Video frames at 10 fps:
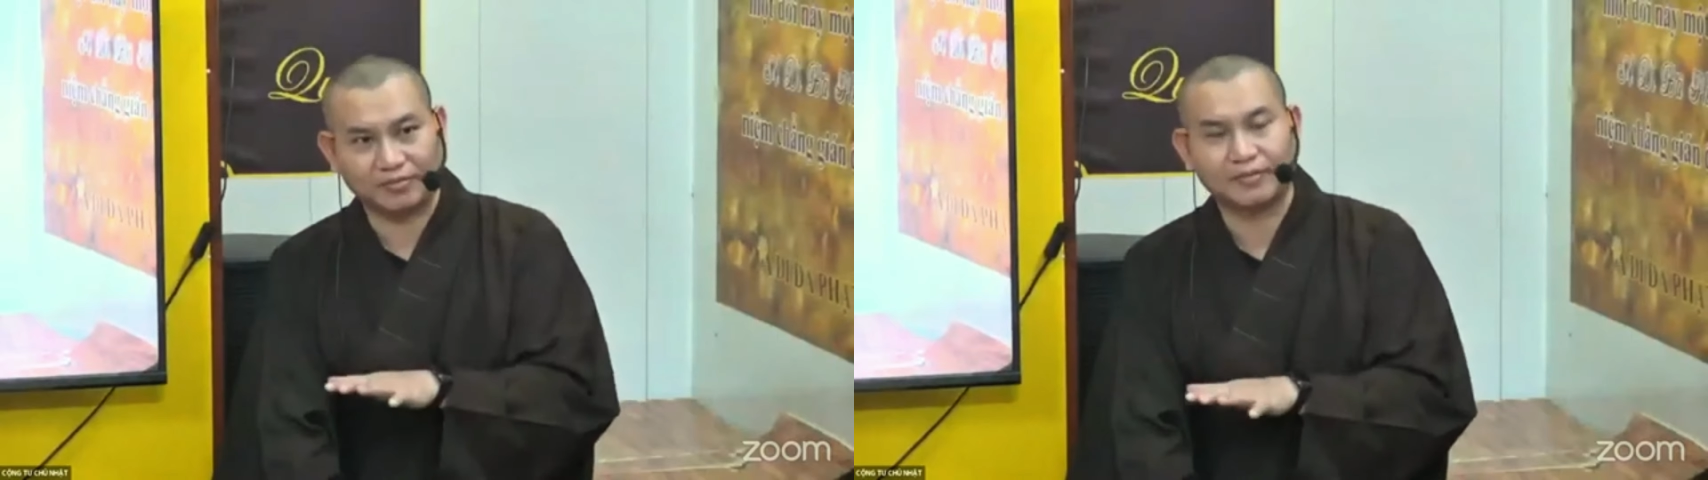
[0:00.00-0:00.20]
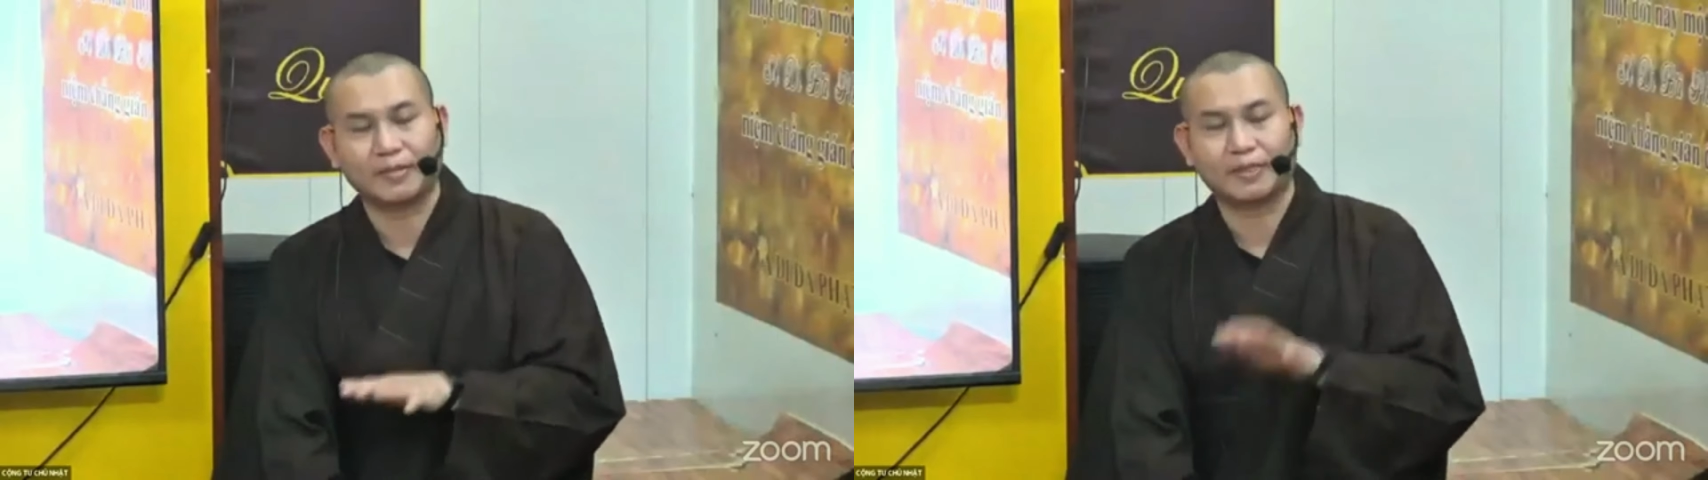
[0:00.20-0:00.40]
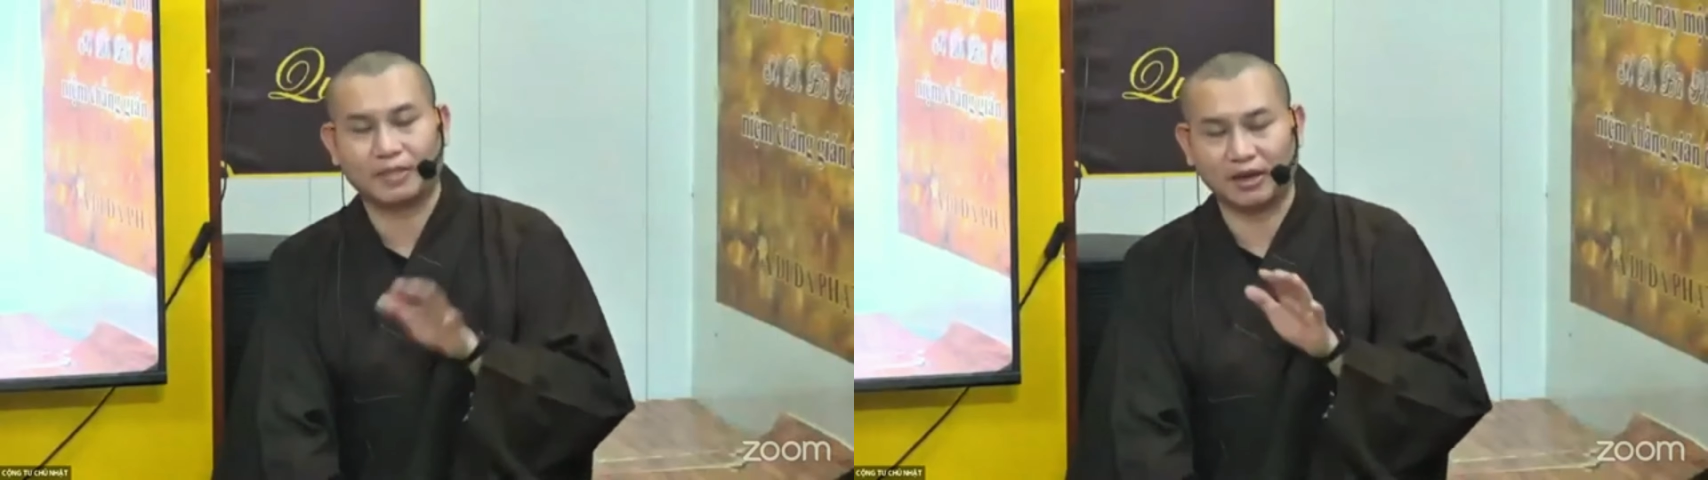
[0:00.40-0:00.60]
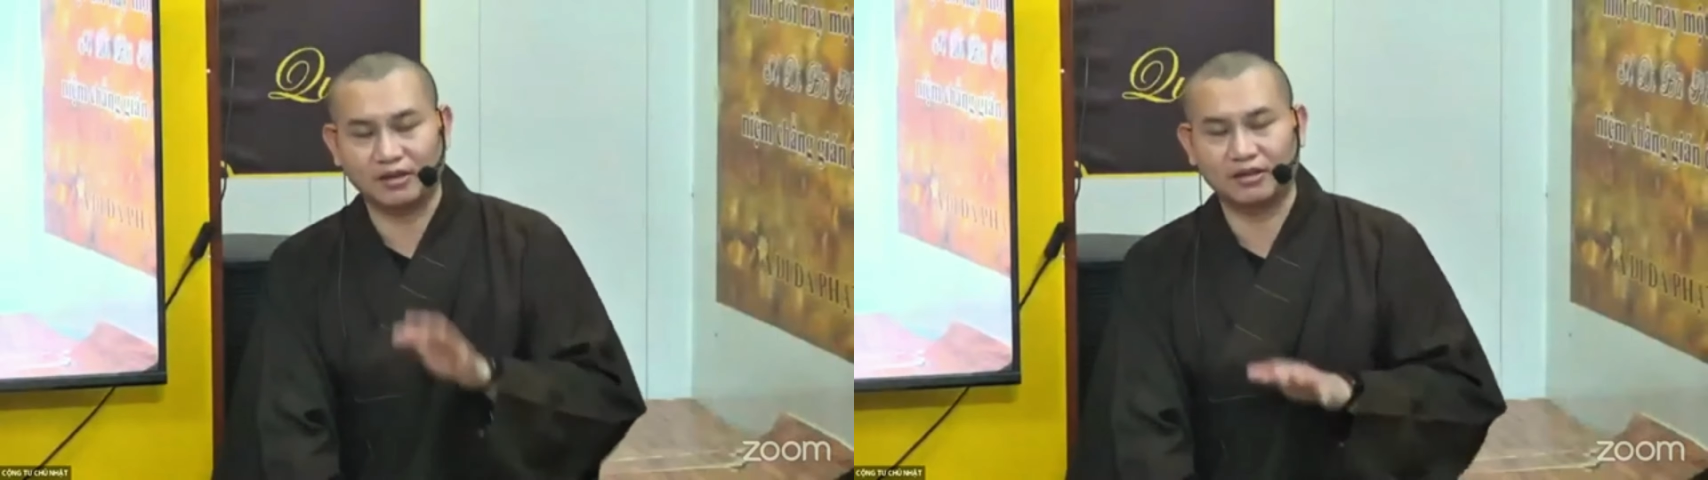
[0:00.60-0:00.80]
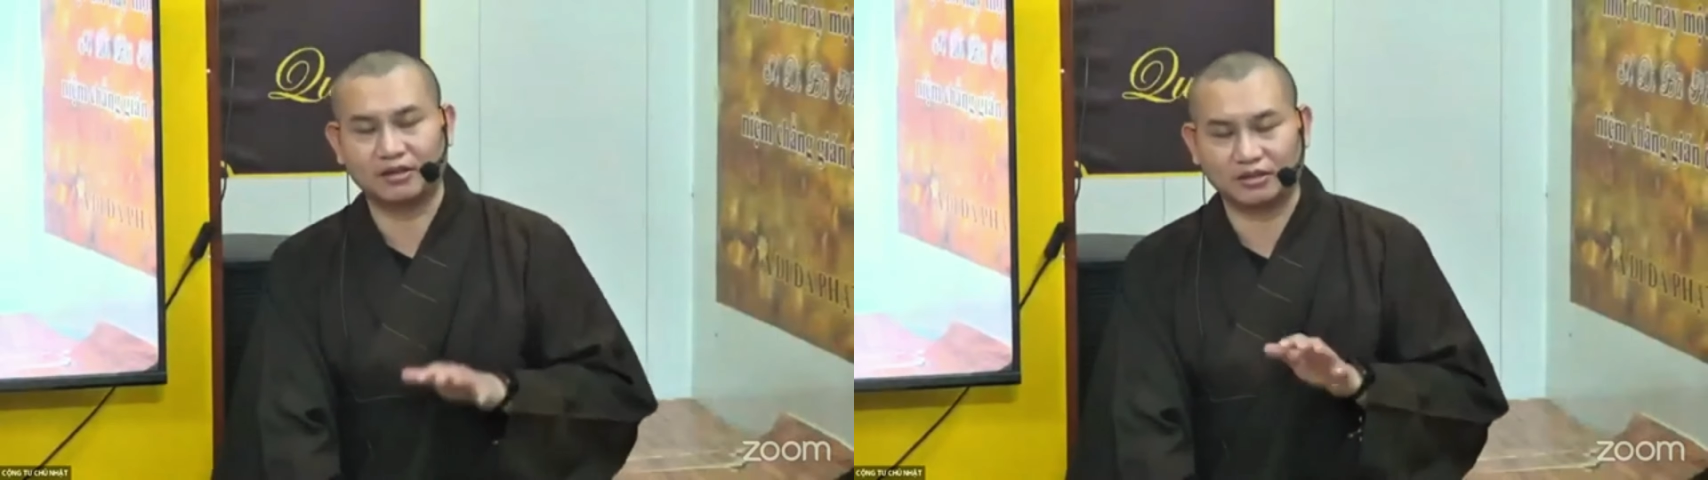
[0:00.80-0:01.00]
từ
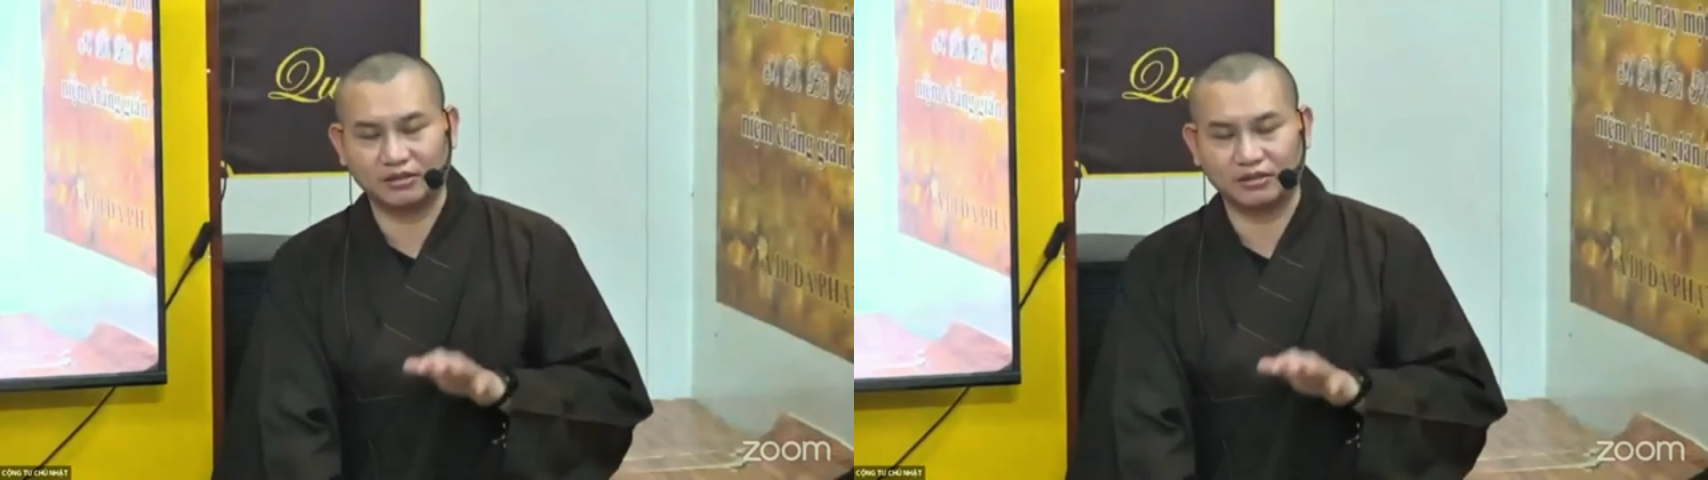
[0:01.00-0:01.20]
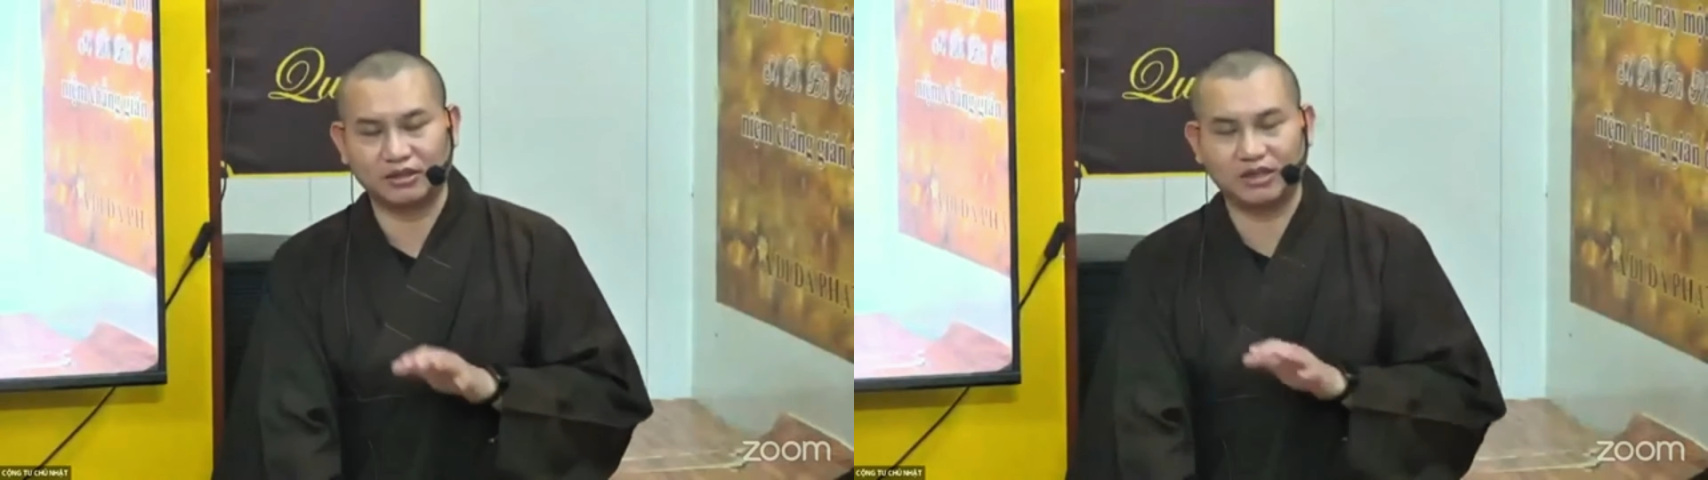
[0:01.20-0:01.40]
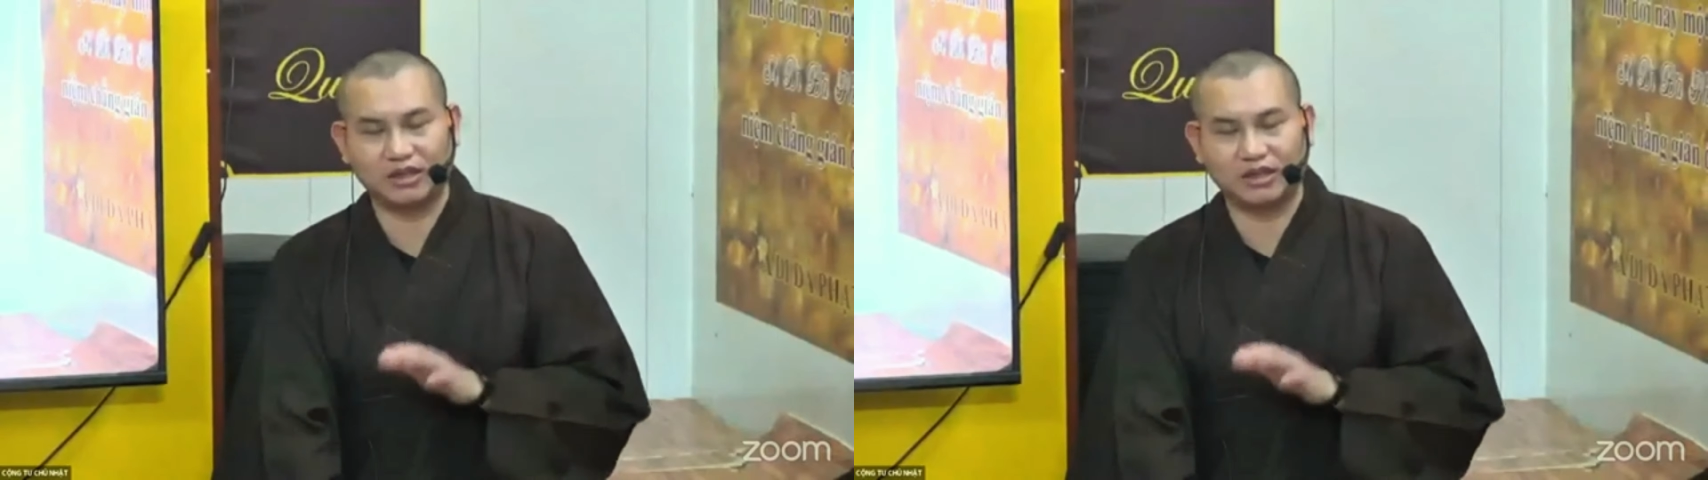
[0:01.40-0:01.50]
xưa đến nay